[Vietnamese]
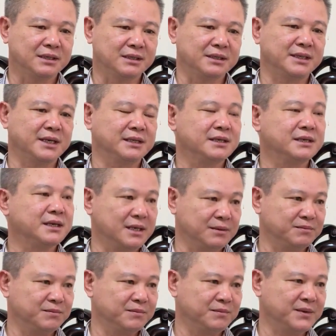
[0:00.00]
gửi tiền tiết kiệm
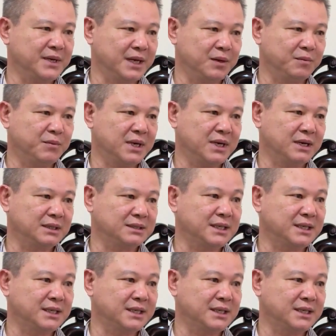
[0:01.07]
để mà